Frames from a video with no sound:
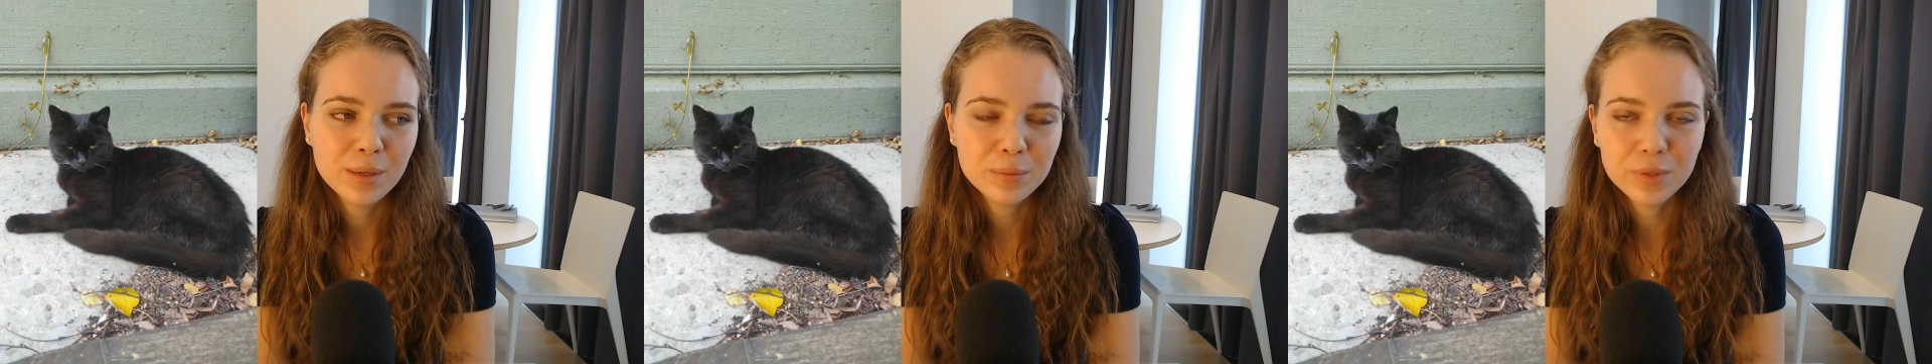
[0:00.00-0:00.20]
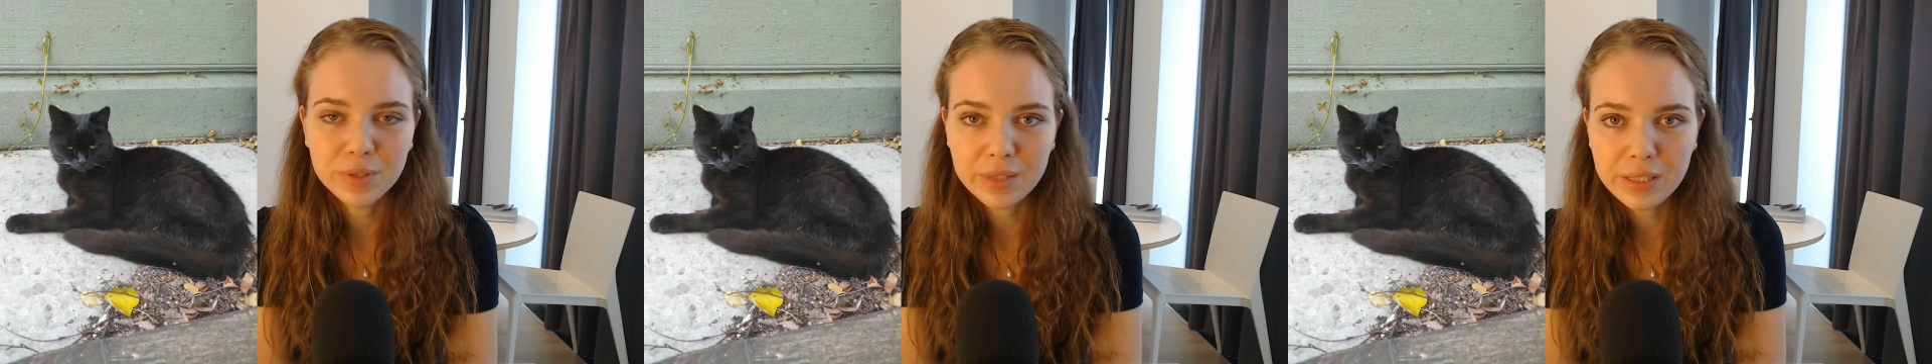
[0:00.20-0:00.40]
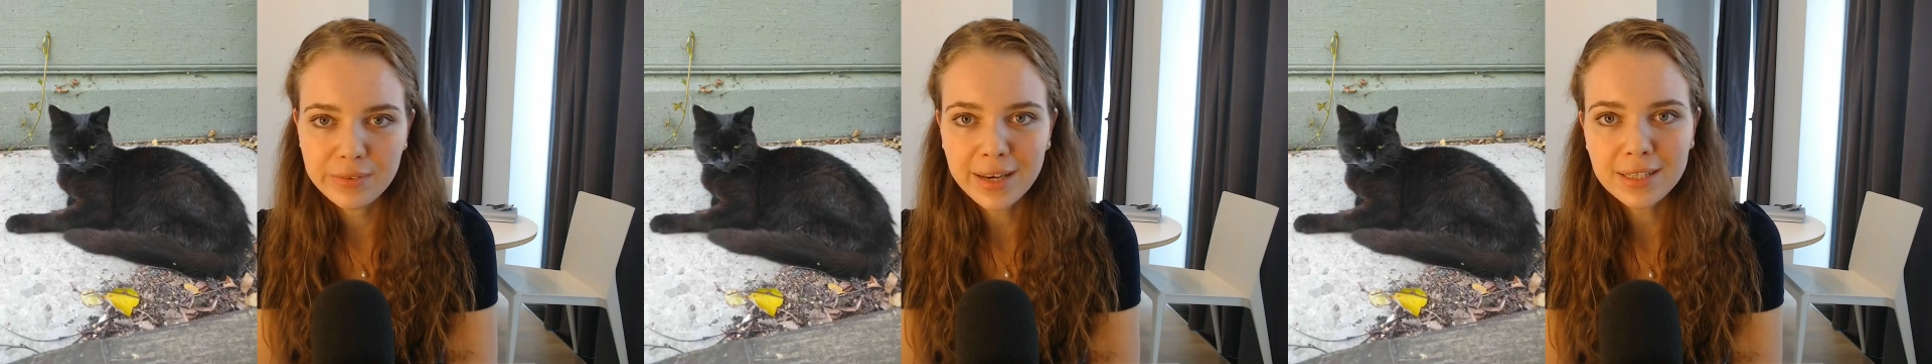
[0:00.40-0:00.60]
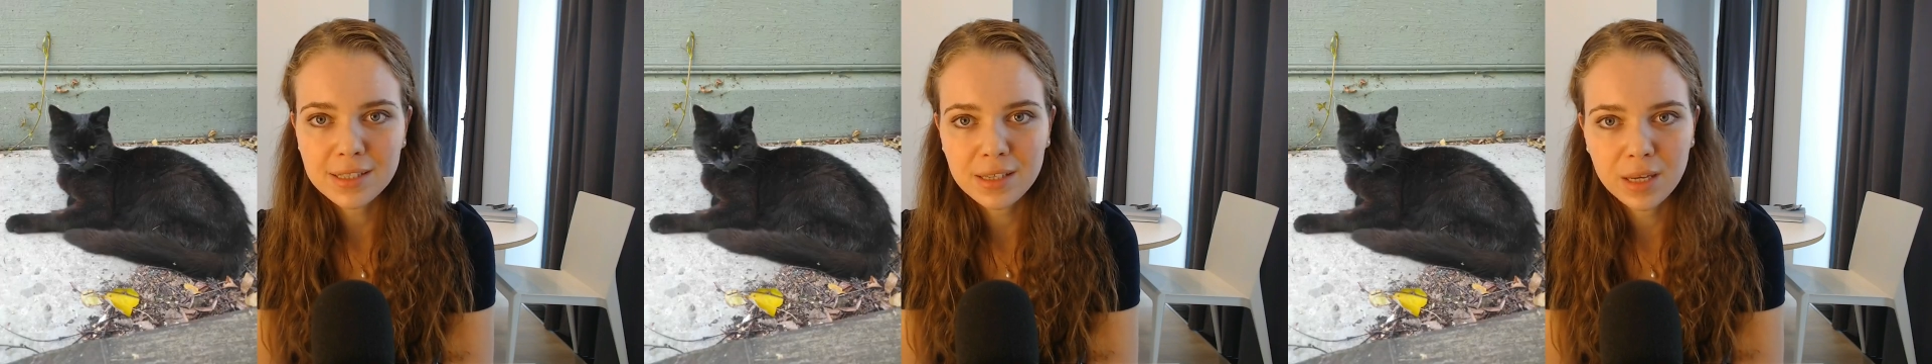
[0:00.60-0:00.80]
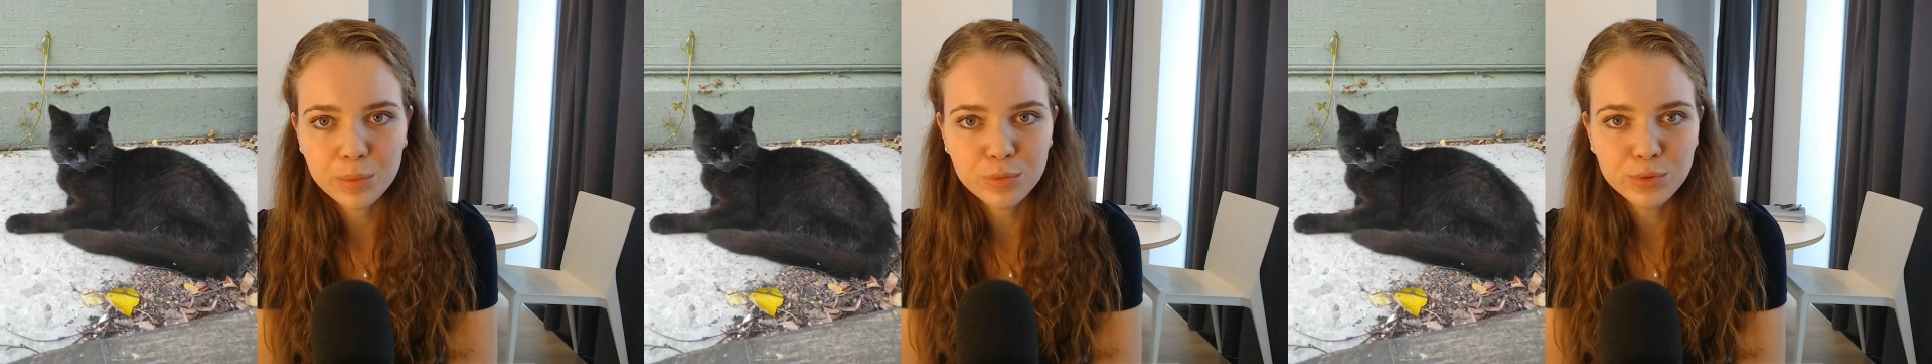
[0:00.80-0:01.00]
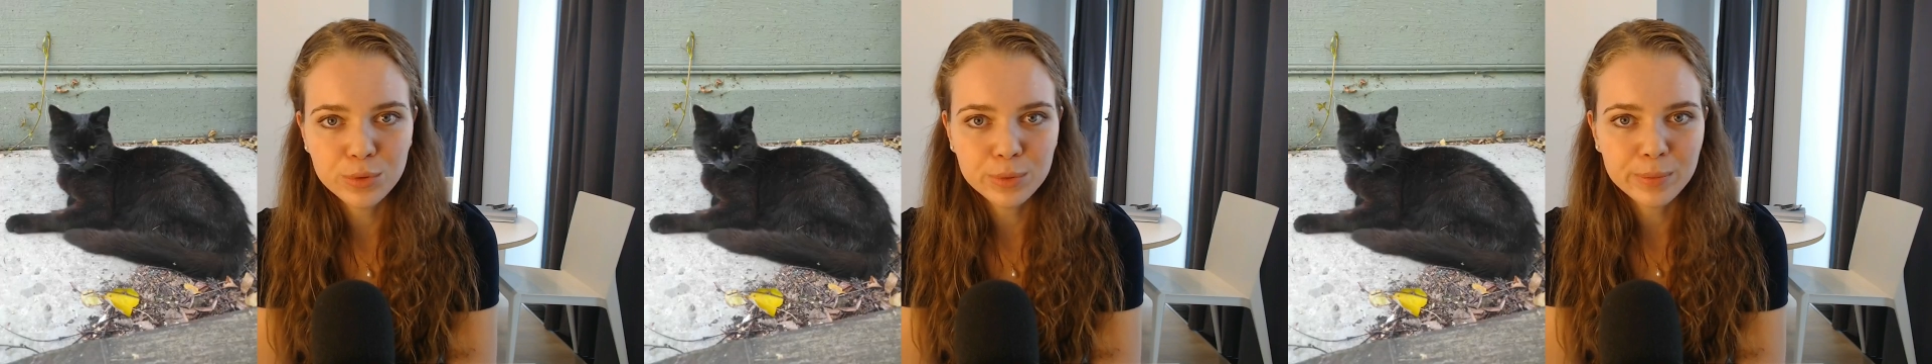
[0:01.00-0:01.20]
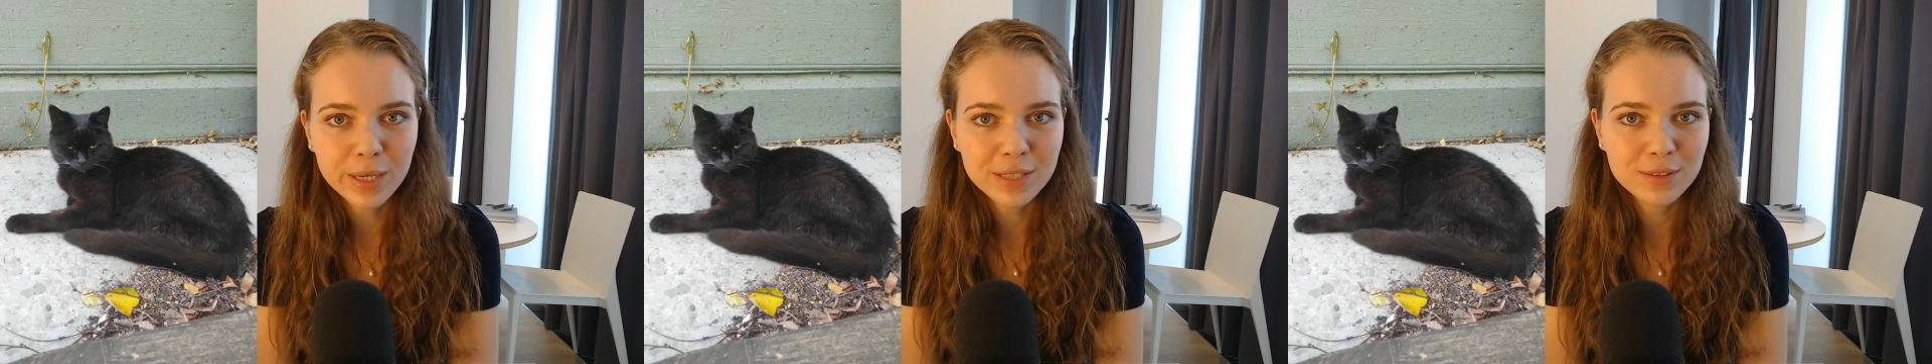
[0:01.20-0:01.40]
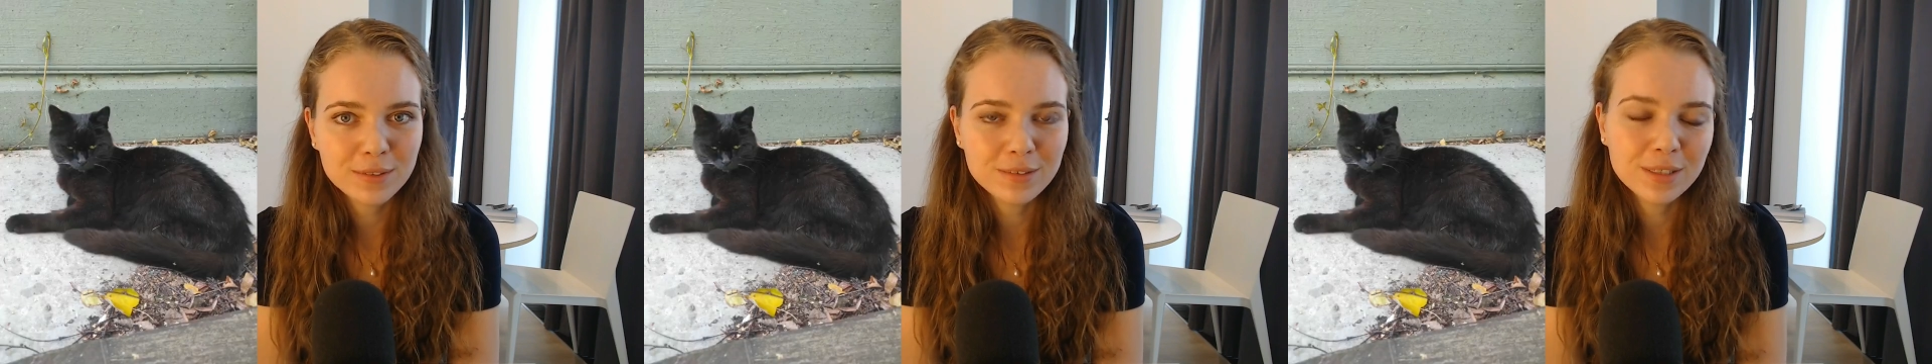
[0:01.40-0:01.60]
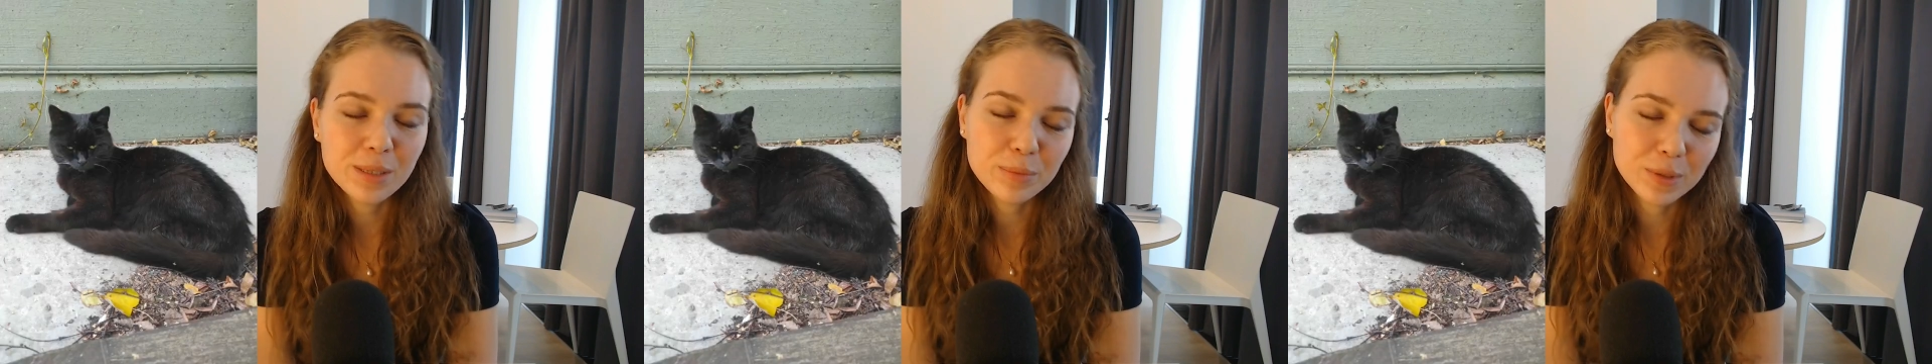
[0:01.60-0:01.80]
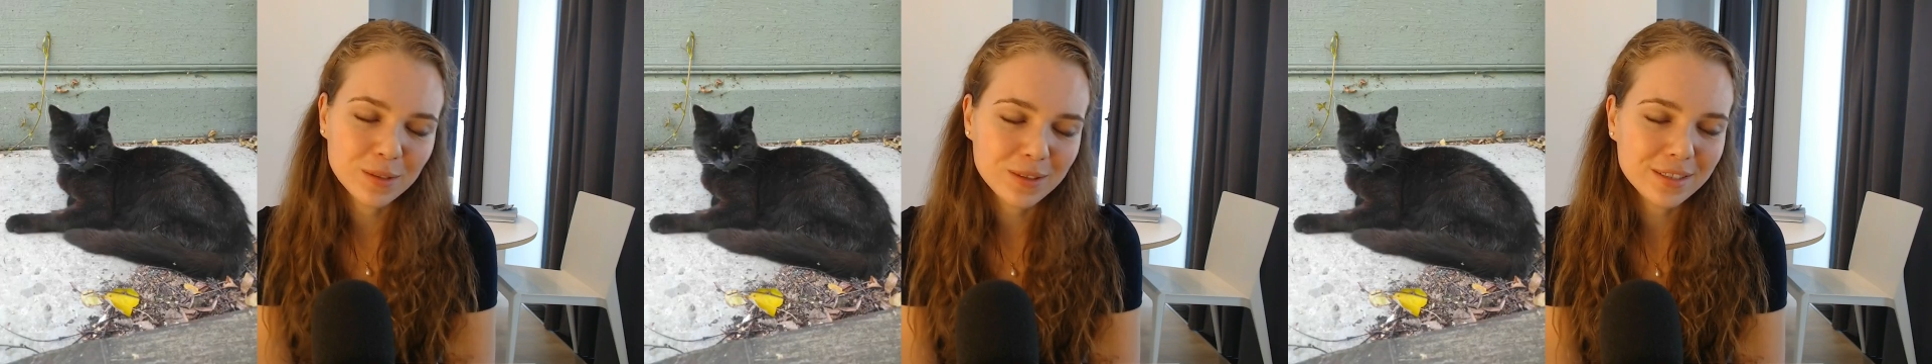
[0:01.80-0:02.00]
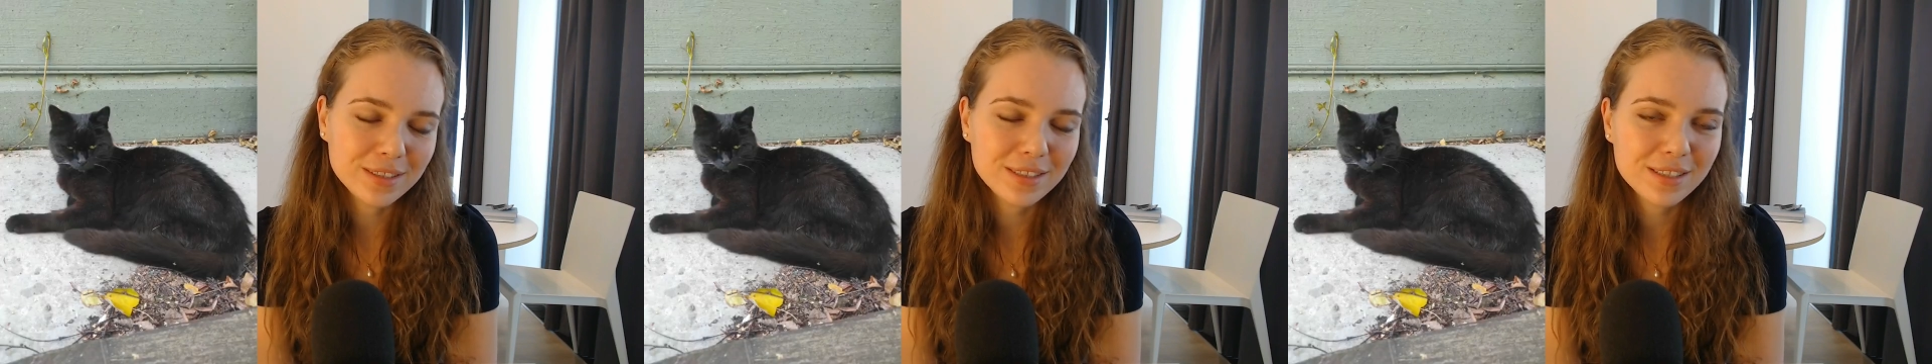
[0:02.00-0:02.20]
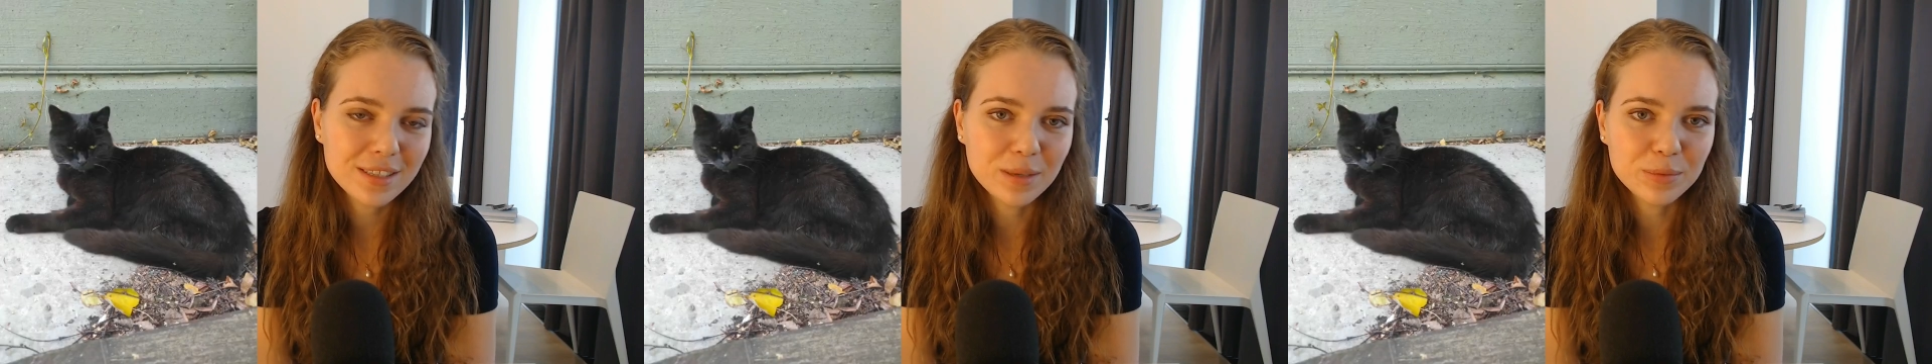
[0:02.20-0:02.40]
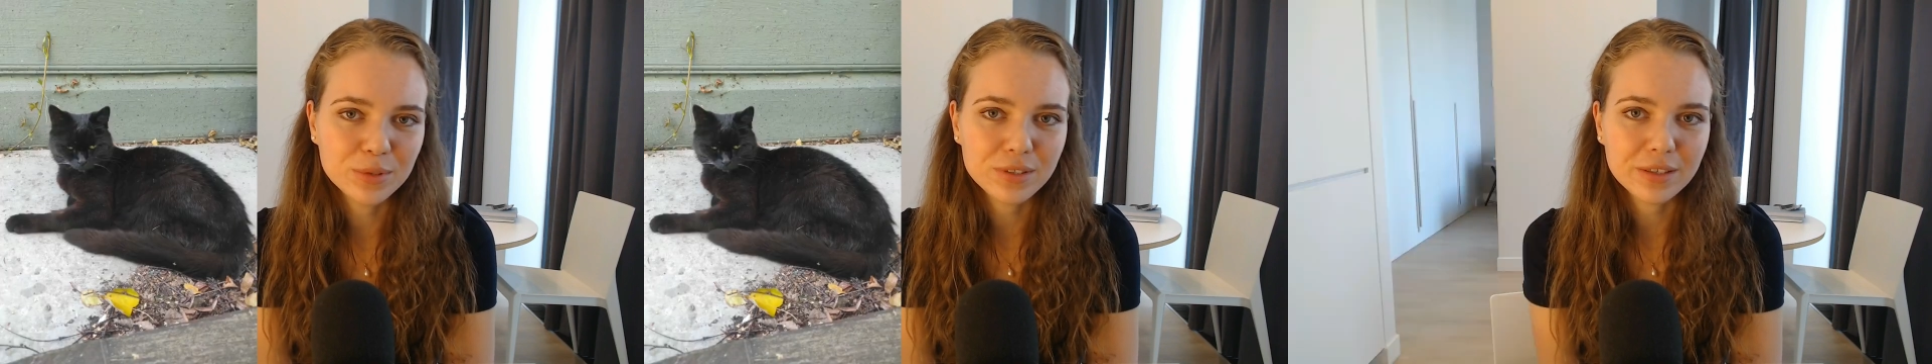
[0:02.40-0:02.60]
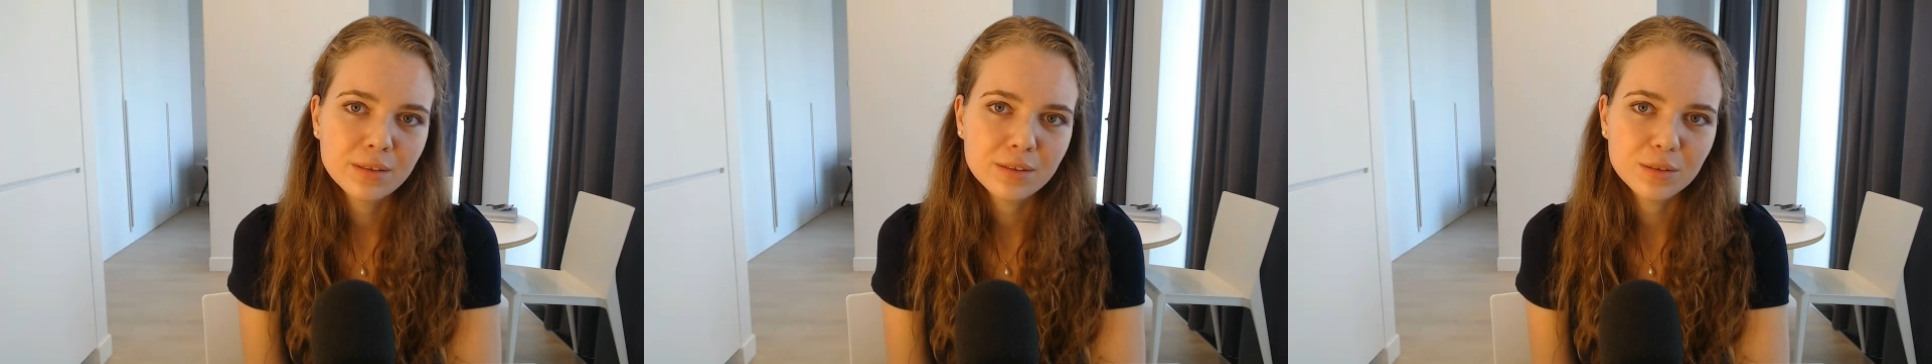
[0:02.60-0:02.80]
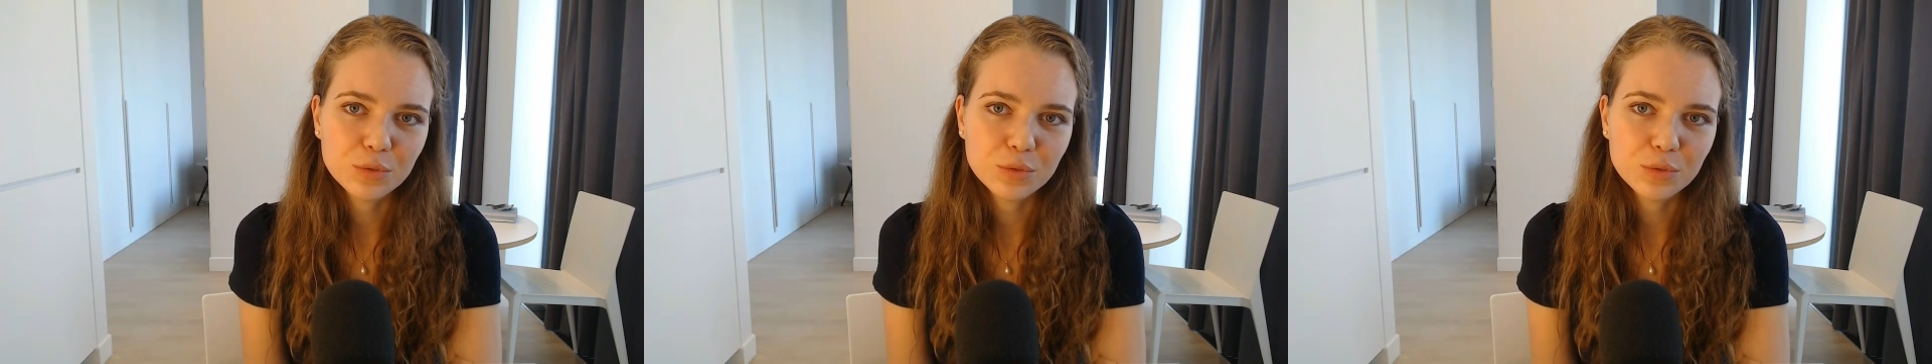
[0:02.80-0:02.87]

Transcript: Pendant l'hiver, c'est de la boue partout, et pendant l'été, c'est de la poussière.